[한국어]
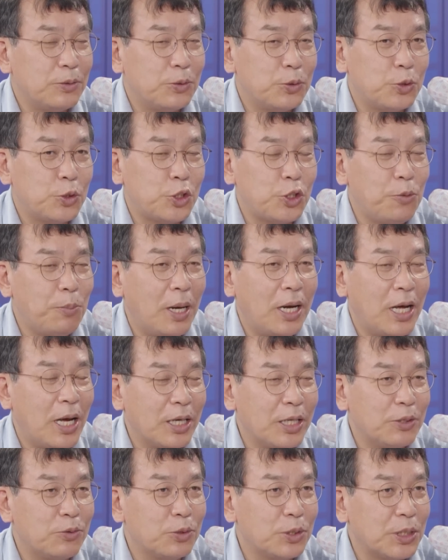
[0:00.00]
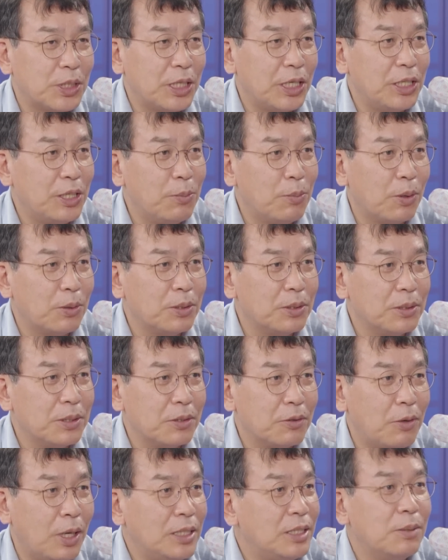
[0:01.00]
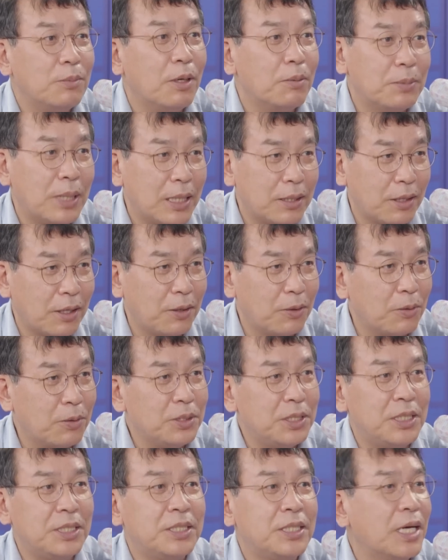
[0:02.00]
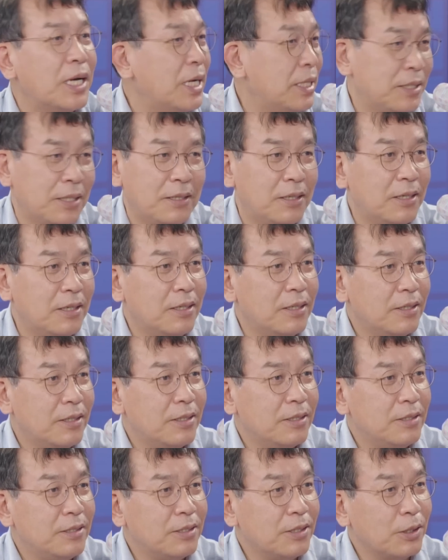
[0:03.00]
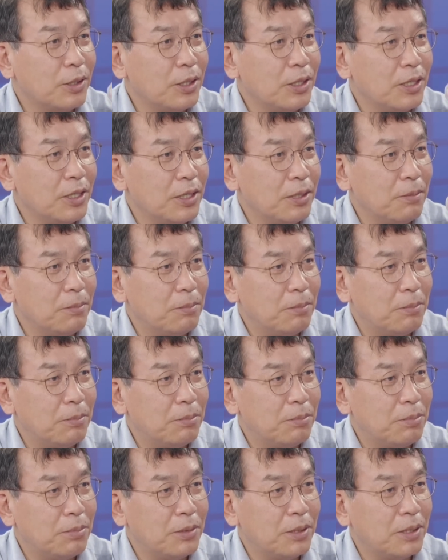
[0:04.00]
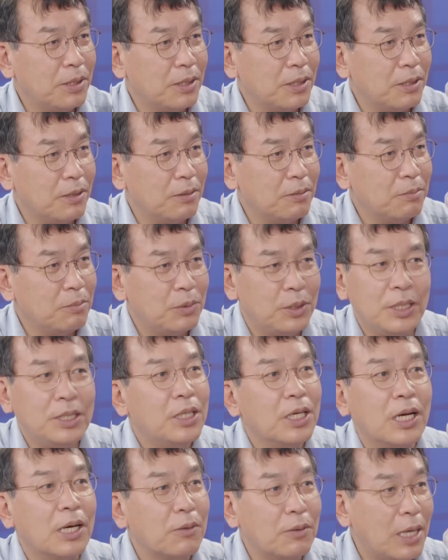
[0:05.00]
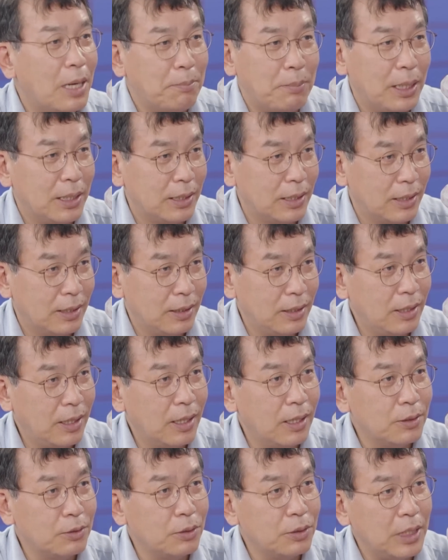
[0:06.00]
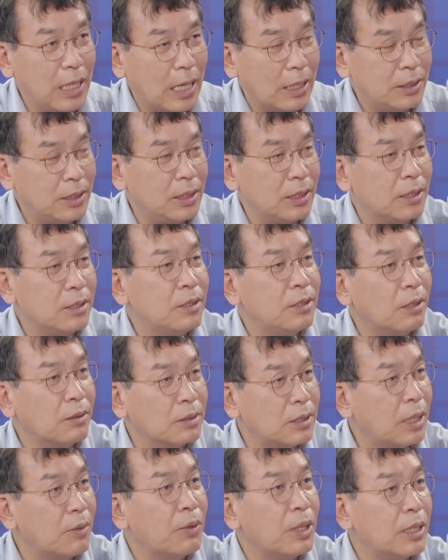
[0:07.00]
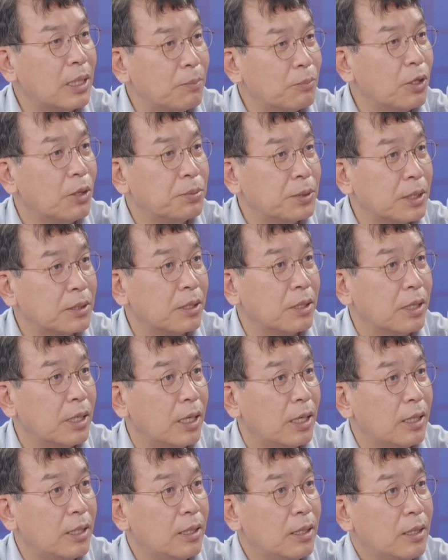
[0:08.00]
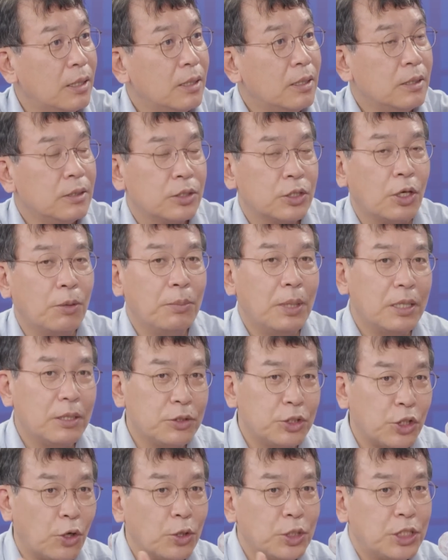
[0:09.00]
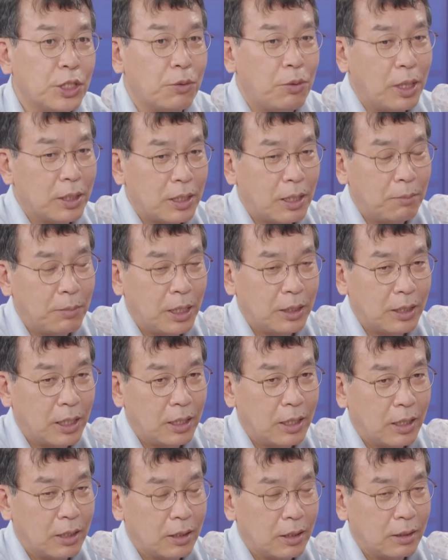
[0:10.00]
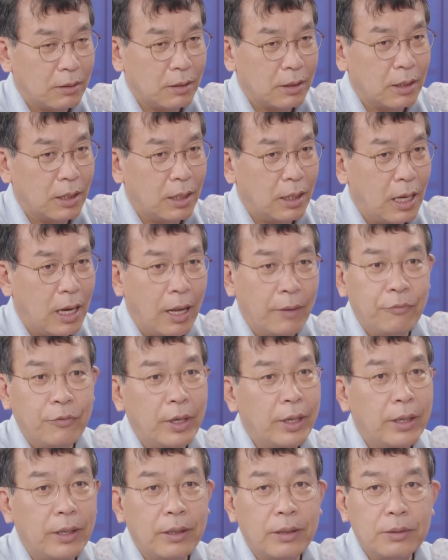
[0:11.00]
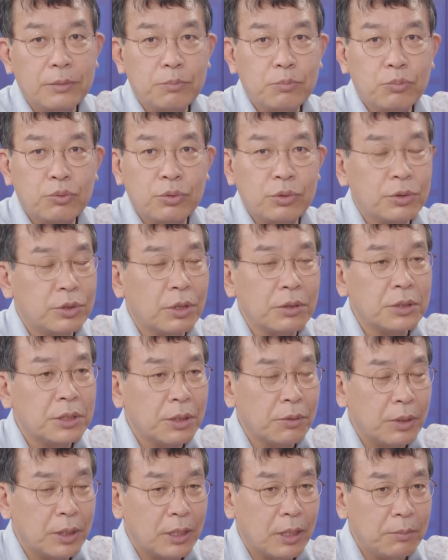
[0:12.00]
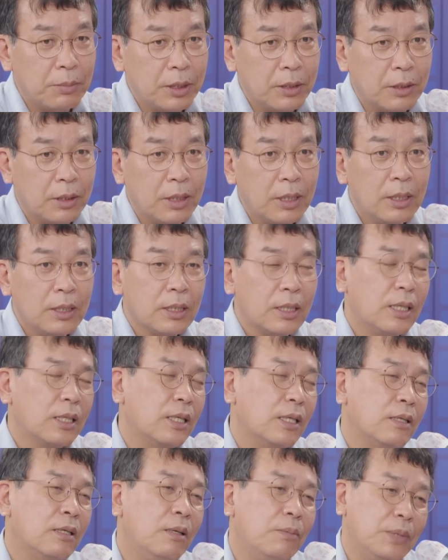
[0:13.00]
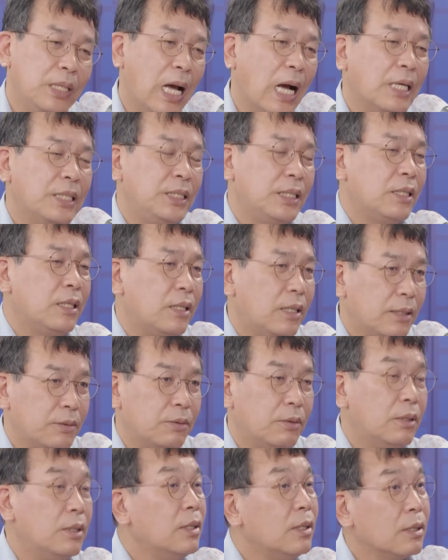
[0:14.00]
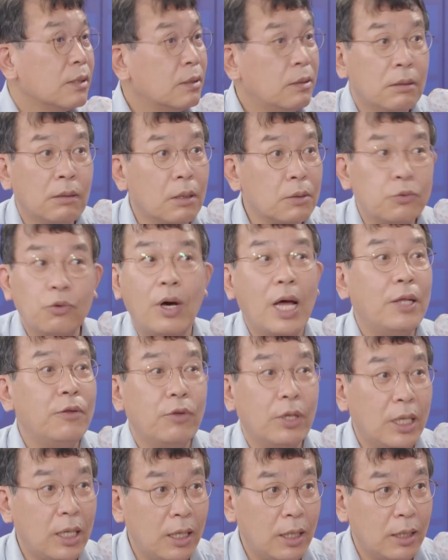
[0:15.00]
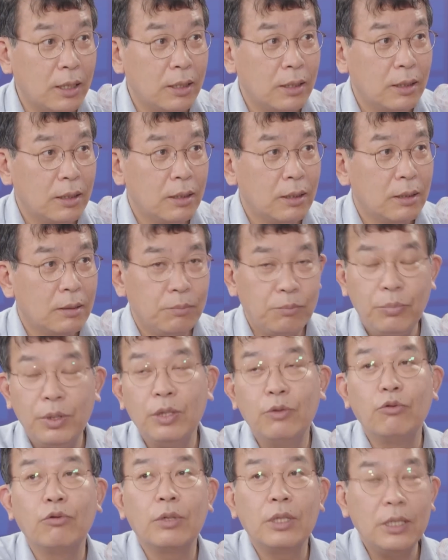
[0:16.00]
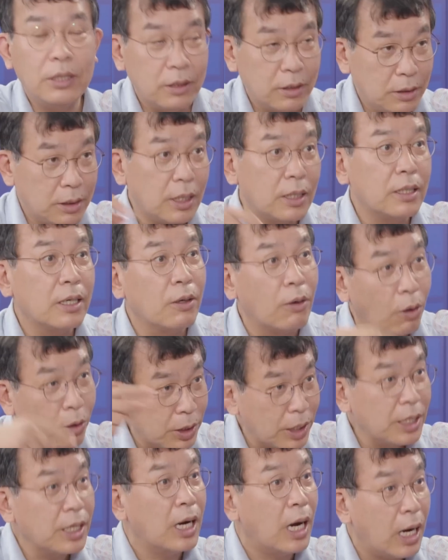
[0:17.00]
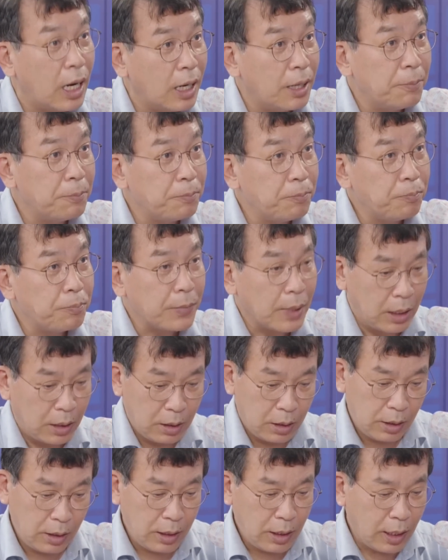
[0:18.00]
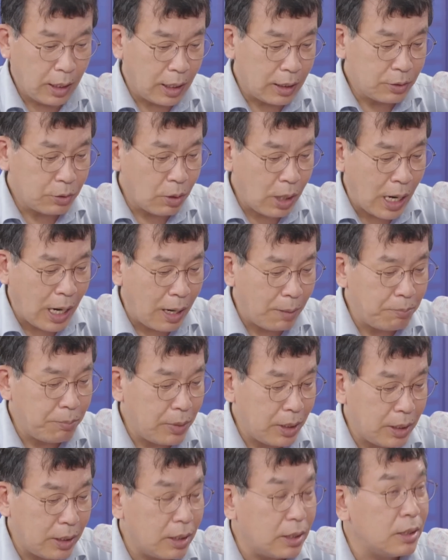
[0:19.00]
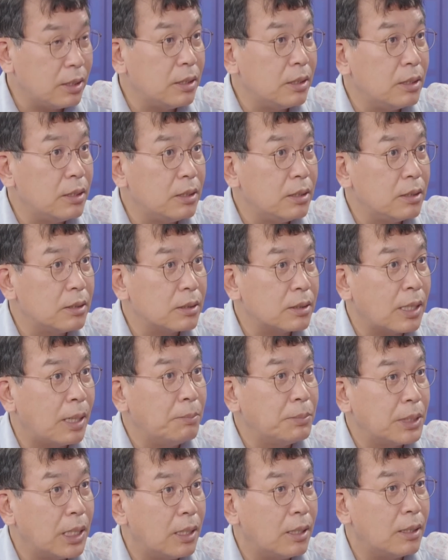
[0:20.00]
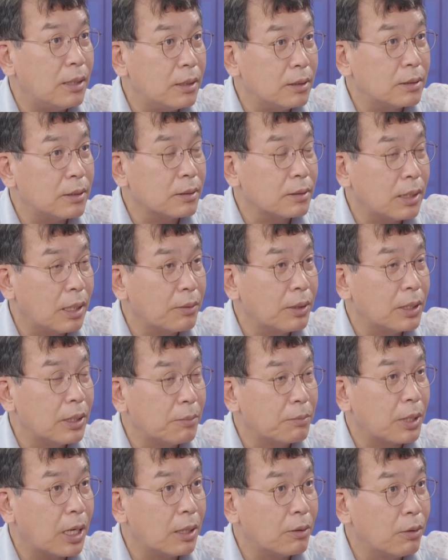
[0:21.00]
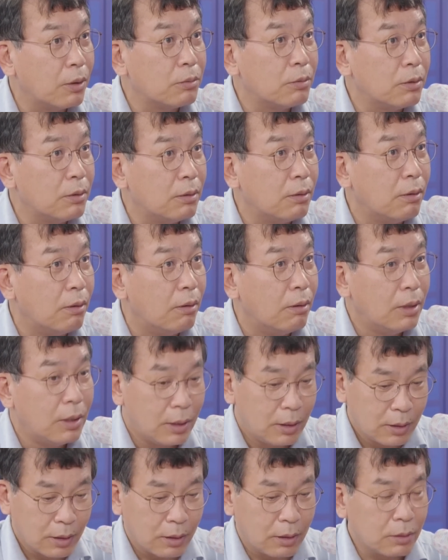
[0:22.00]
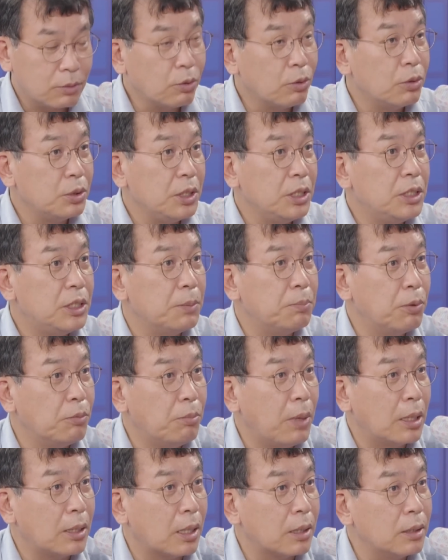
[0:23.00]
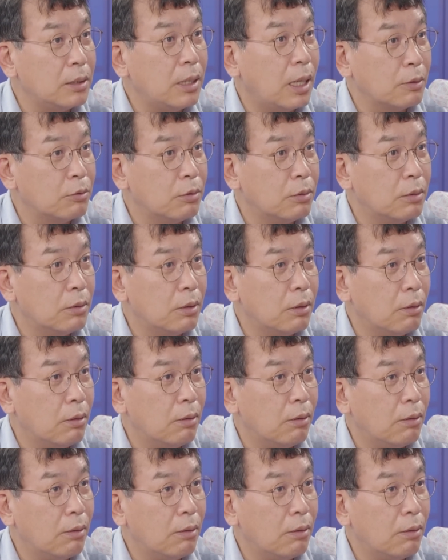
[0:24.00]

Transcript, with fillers: 출발하기도 전에 일본은 관심 없다 그래놓고 실제 가서 저기 어, 니들하고는 안 만나. 음. 이래가지고 약식 정상회담도 없었던 거야. 못했죠. 처음에는 정식 회담 해달라 그러니까 음. 안 돼. 무슨 정식 회담이요? 그러니까 그럼 약식이라도 그것도 안 돼. 네. 미국이 있는 자리에 거긴 가. 아. 이래가지고 한미일 삼자 정상회담을 한 거고 그것도 20분 만에 끝났고